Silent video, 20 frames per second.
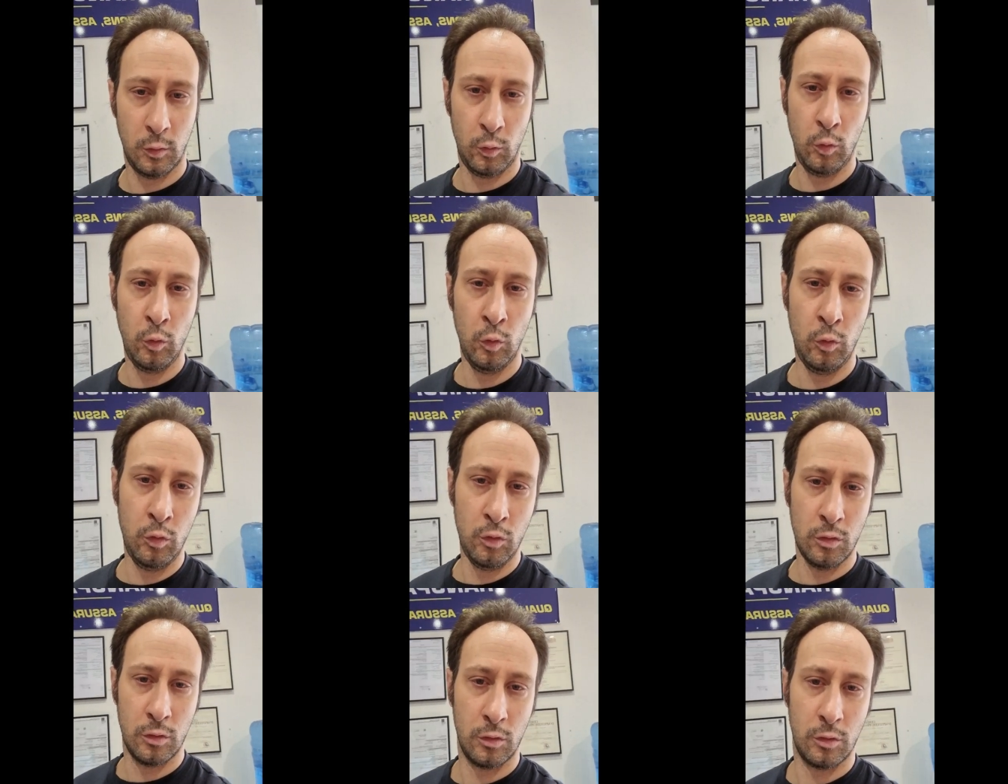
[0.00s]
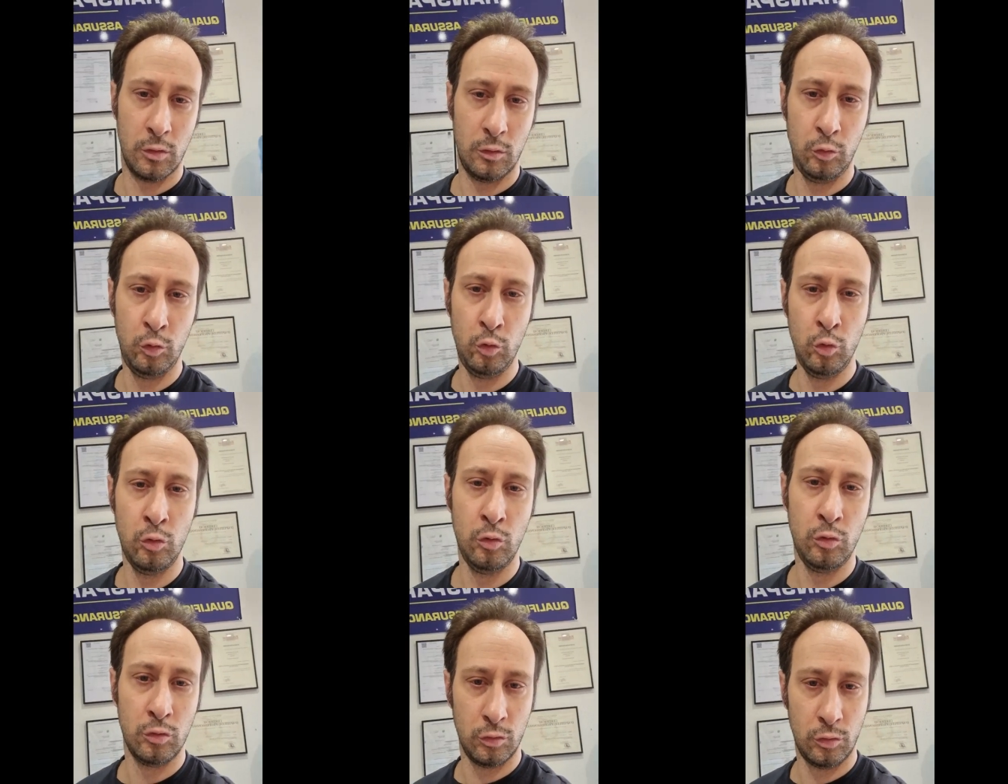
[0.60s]
où
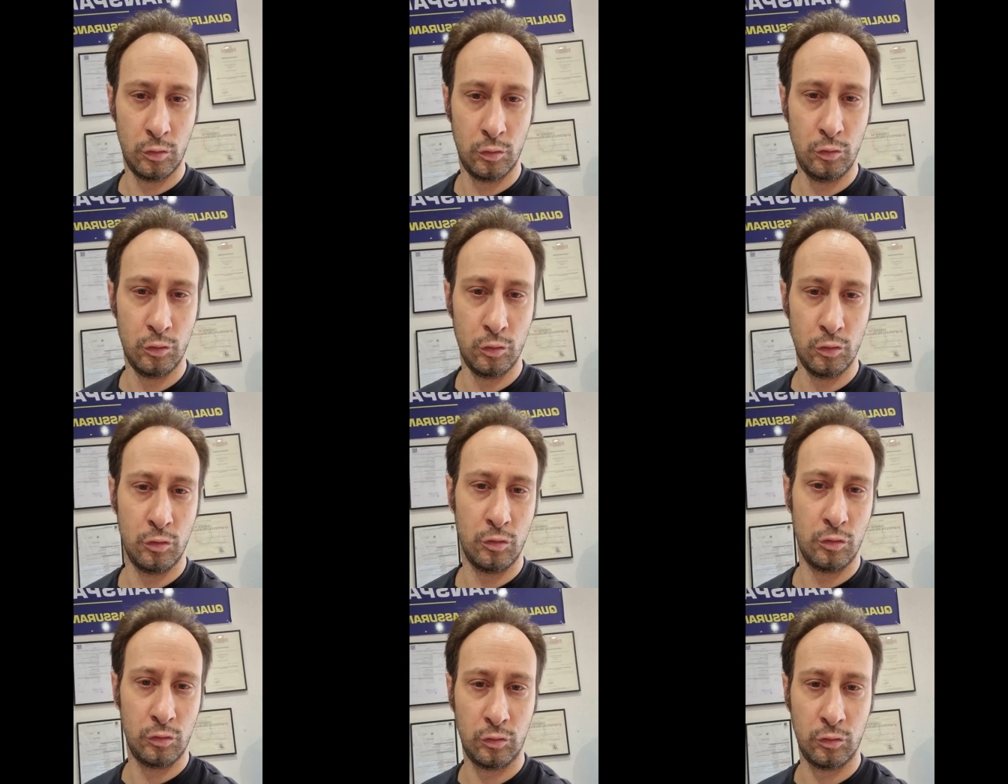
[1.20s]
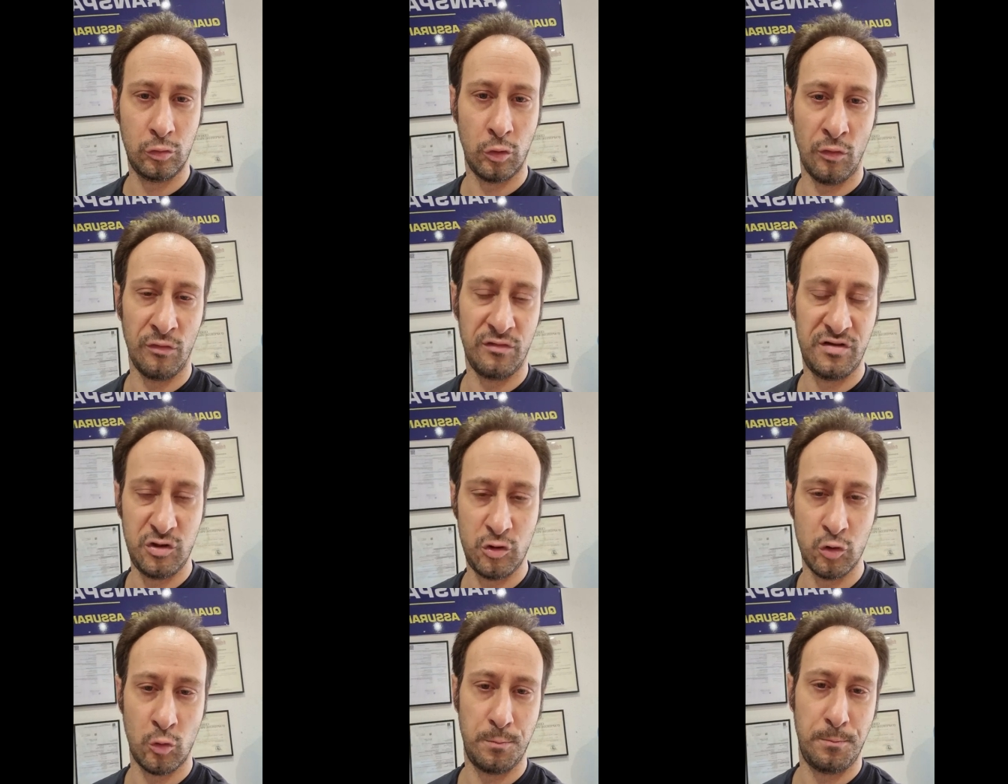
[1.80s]
nous ne
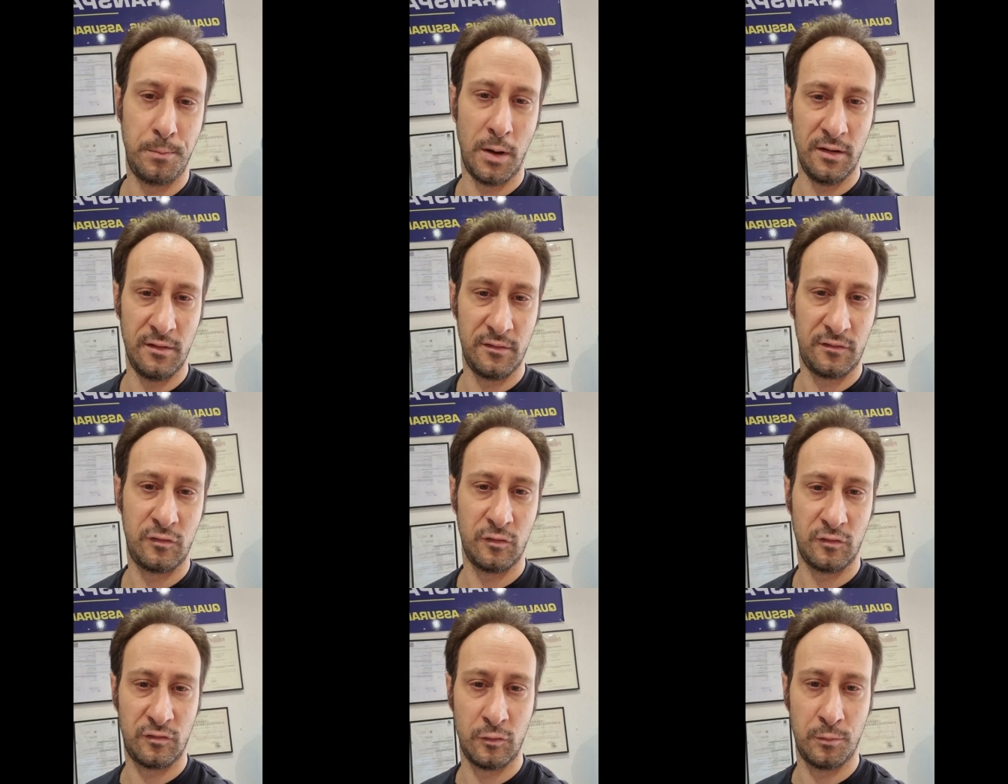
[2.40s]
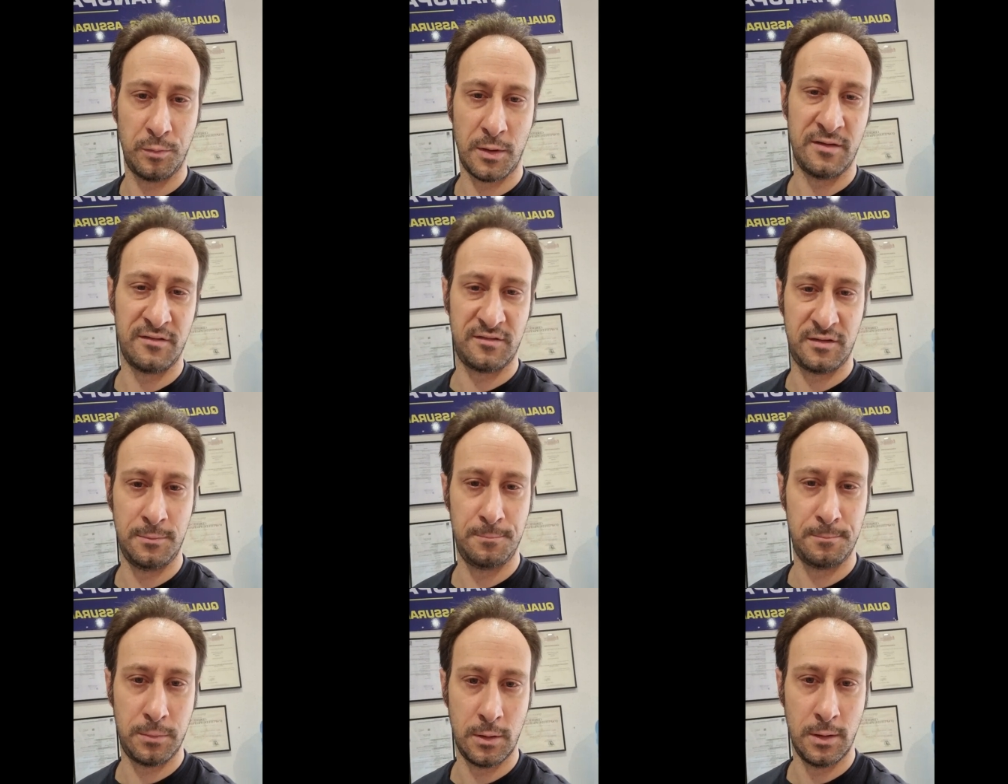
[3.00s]
transigeons pas sur ce
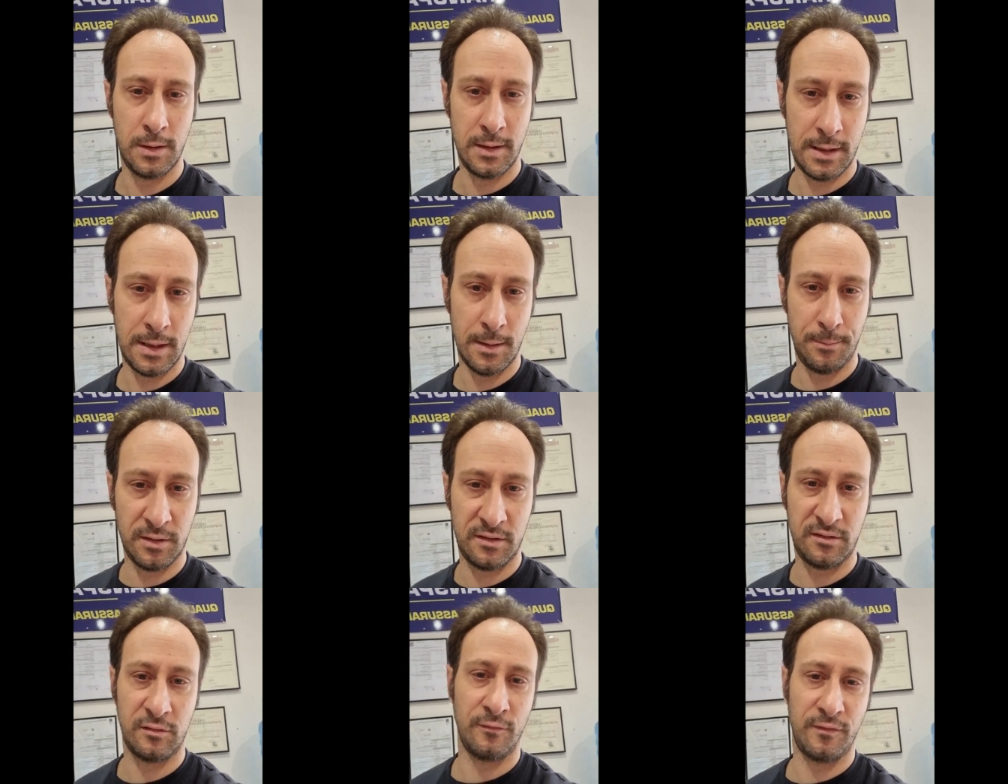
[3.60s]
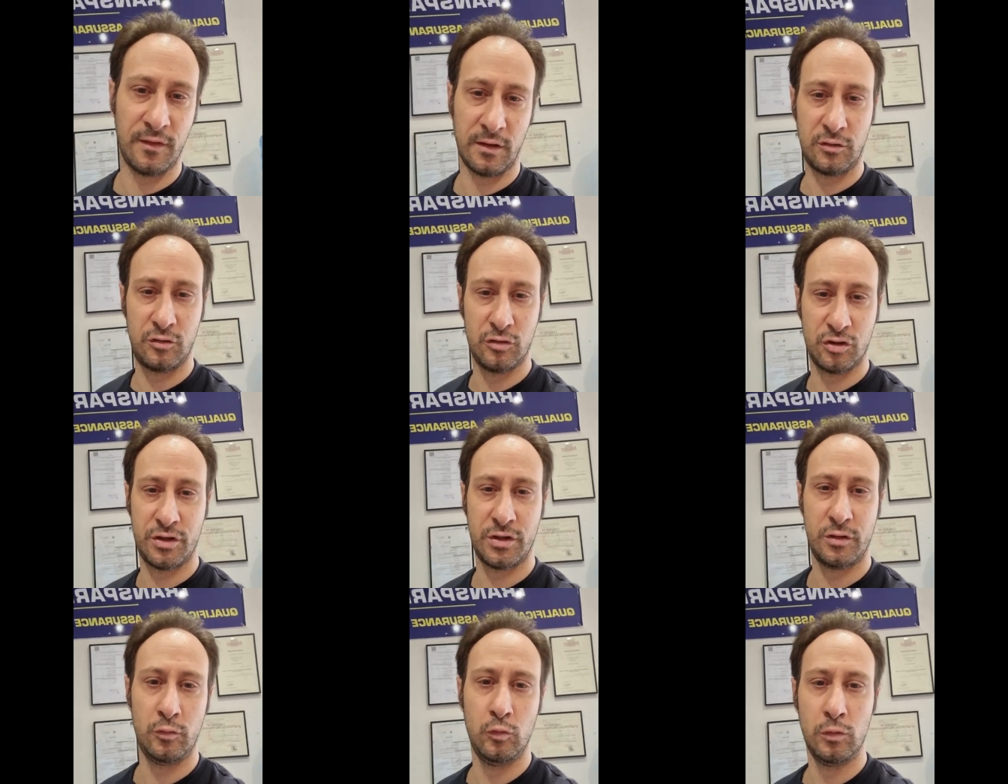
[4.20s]
principe. Il n'y a pas de sans facture
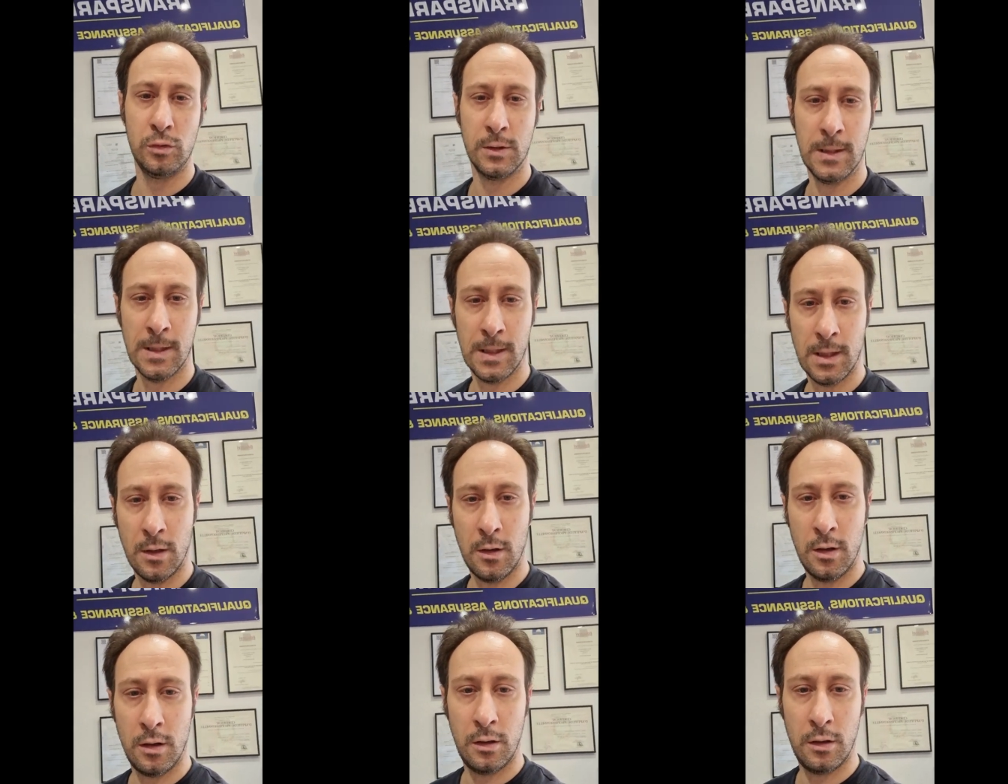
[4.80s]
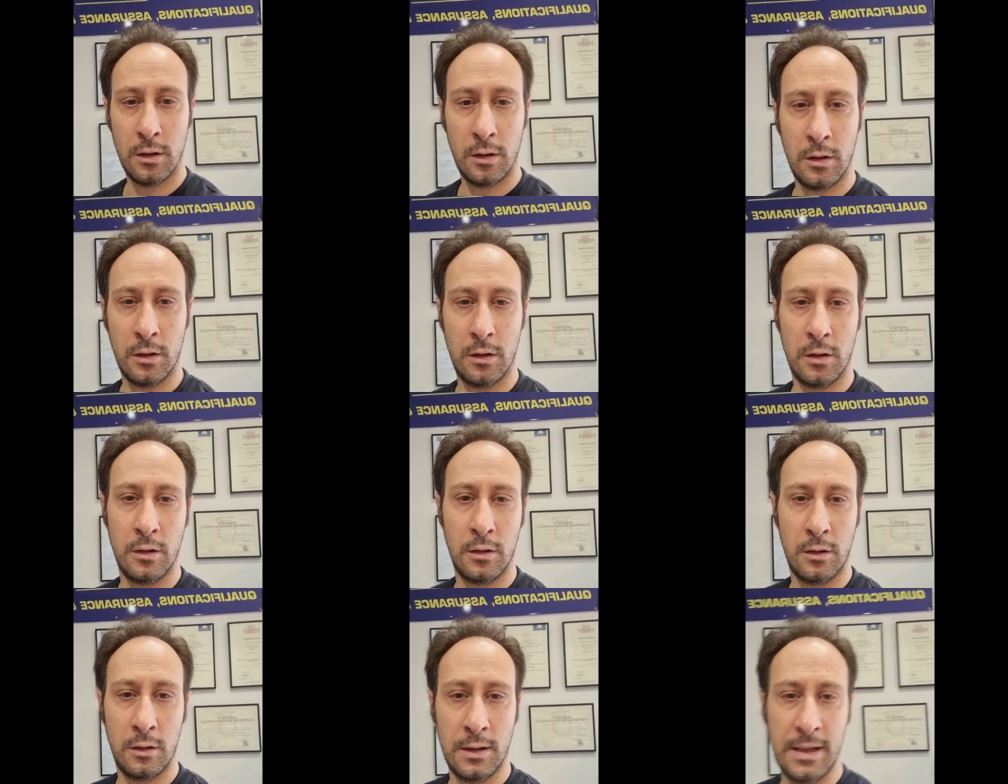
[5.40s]
chez nous.
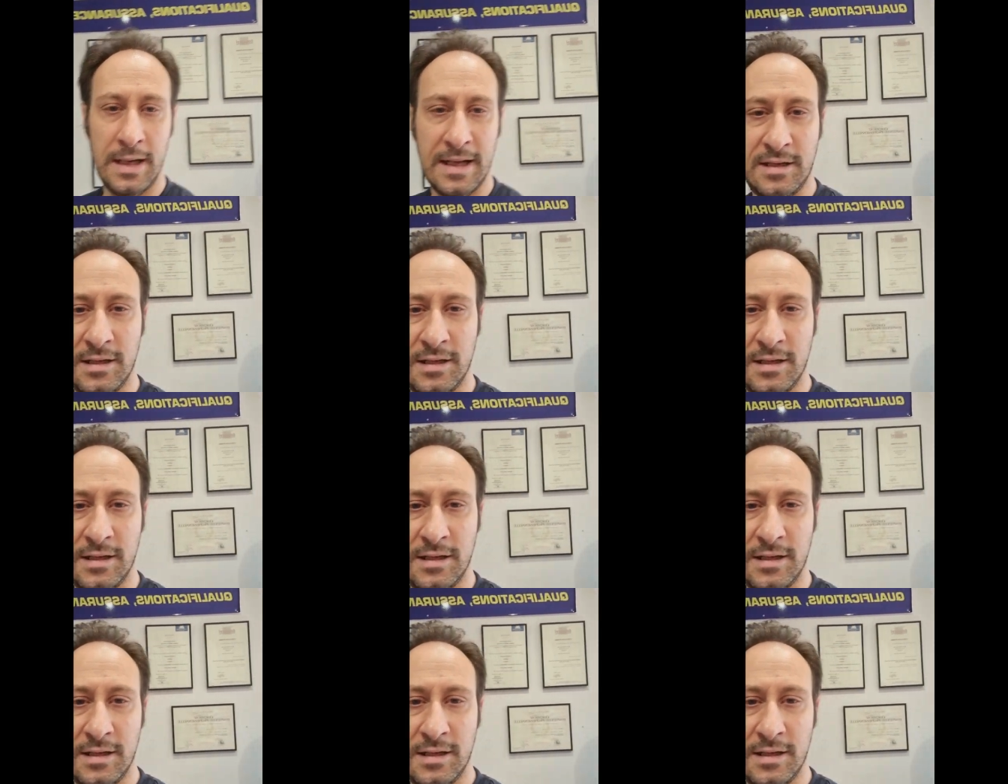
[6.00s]
Euh, les